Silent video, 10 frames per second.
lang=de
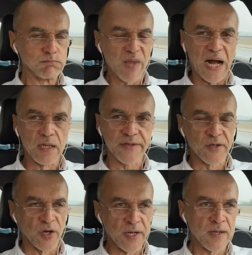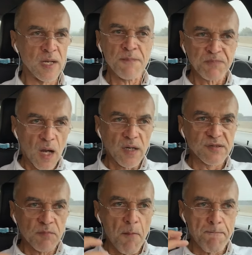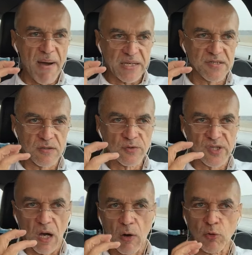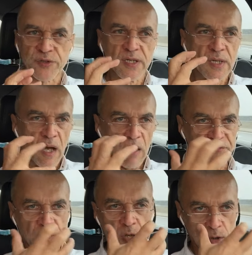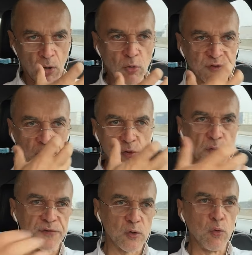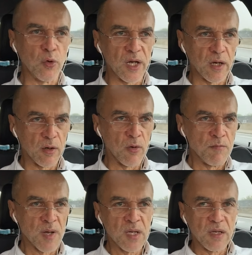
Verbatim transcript: Kugel halten können. Also man beißt und kaut auf seiner großen Luftkugel herum,